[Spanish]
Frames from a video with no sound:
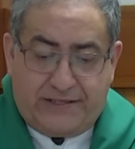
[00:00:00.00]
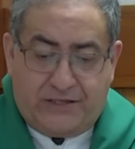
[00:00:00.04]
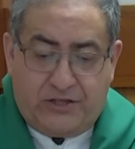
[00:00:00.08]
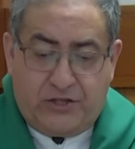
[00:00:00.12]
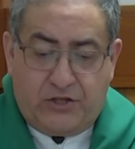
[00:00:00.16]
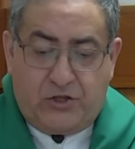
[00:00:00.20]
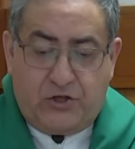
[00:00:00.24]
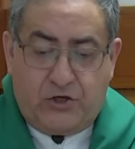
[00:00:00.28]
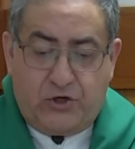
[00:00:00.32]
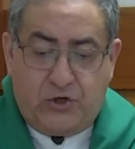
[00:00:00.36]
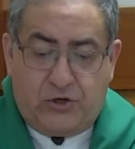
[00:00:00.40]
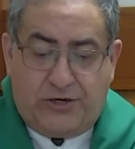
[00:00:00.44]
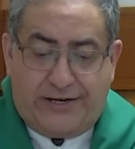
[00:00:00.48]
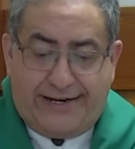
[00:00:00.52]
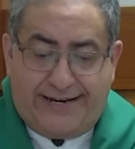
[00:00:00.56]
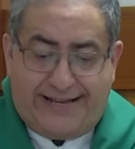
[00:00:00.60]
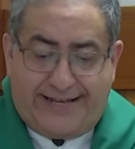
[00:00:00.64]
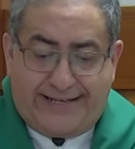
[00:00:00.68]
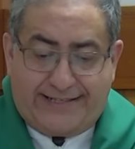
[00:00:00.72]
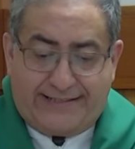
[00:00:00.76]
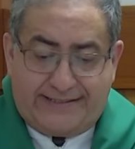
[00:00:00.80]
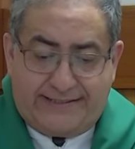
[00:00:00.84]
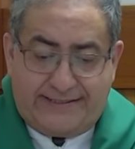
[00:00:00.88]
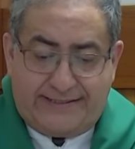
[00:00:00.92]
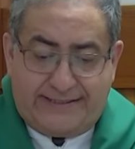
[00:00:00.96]
dio
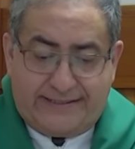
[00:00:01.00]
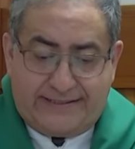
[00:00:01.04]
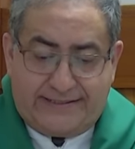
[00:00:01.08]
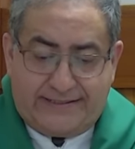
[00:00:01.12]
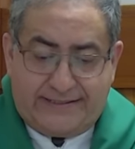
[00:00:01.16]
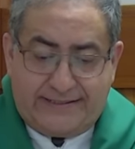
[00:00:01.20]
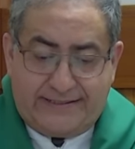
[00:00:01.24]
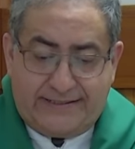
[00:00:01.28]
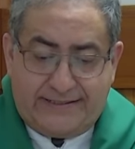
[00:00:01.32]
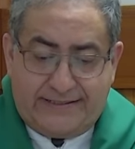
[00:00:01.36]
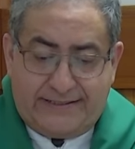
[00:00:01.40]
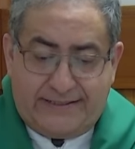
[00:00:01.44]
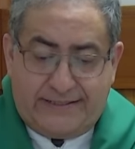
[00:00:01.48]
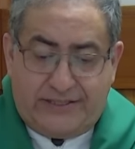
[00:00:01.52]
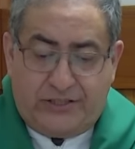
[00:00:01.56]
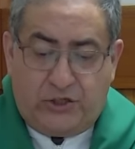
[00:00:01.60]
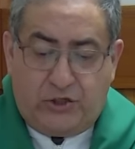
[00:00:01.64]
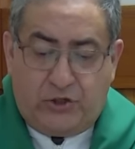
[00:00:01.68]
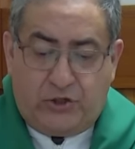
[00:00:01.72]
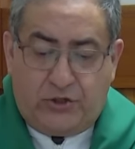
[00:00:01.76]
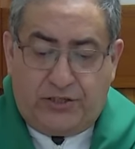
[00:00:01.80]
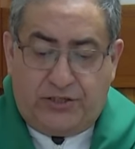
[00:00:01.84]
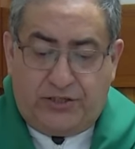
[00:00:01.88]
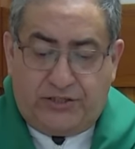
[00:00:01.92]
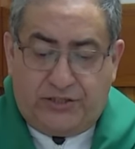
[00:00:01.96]
gracias y
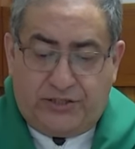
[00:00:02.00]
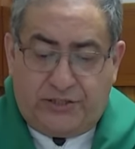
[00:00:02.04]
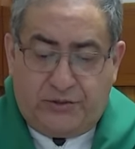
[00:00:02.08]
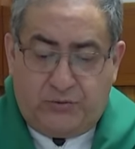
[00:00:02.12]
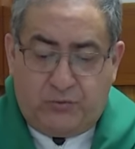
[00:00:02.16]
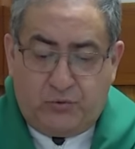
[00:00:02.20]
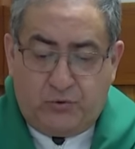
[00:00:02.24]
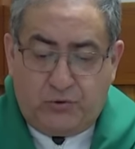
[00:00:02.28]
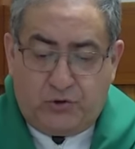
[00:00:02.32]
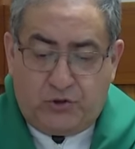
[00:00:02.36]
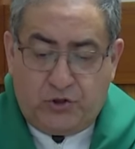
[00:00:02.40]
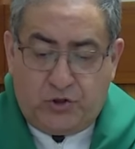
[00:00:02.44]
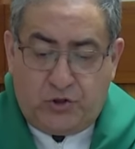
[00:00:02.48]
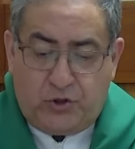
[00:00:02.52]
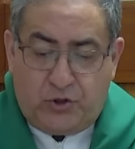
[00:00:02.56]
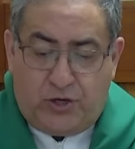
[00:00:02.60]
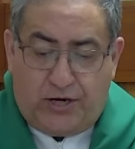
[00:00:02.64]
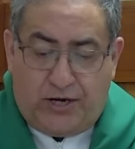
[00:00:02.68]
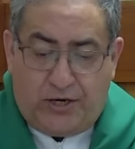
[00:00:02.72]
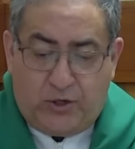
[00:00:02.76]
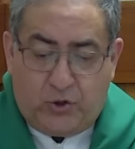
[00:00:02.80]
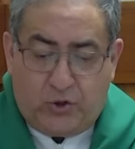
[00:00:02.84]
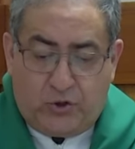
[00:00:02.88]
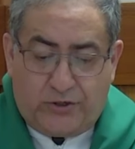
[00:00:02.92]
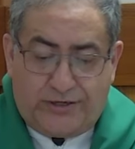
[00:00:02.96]
los distribuyó a
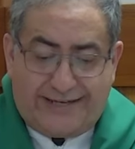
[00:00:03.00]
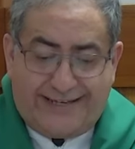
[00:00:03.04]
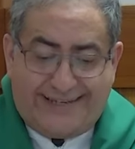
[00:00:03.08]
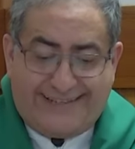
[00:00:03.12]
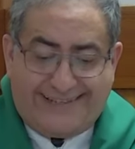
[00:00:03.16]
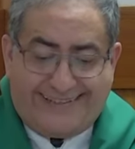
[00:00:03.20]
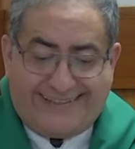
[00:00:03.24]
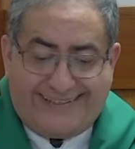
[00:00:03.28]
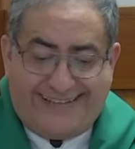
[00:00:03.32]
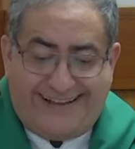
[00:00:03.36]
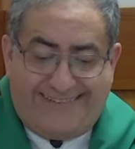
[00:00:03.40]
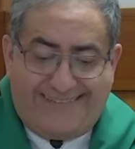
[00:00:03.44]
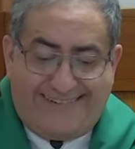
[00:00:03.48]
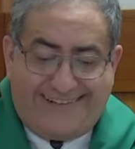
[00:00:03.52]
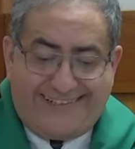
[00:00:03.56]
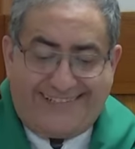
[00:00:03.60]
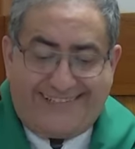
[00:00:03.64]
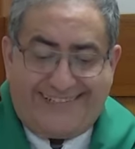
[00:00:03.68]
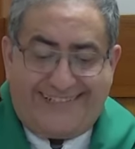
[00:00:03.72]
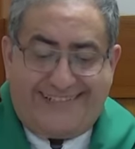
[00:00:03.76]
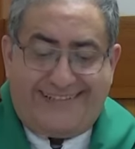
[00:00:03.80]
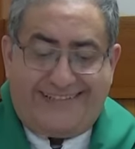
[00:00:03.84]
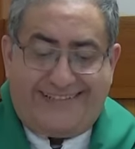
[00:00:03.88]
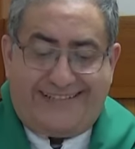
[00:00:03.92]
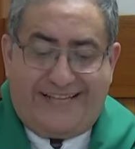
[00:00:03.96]
los que estaban
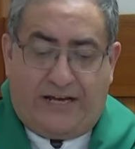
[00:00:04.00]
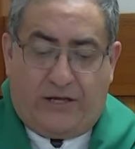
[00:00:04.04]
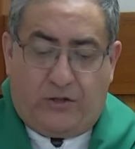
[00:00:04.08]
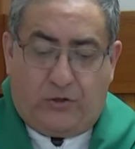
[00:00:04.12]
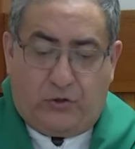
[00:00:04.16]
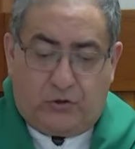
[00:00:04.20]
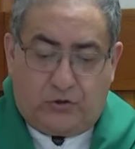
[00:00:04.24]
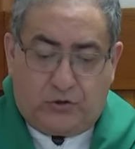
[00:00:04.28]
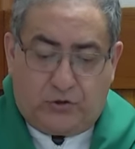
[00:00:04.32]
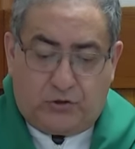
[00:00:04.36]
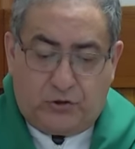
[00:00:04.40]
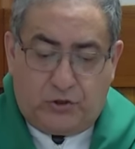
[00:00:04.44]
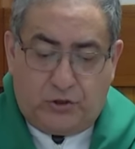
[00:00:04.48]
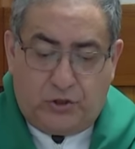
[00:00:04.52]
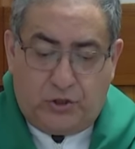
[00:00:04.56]
sentados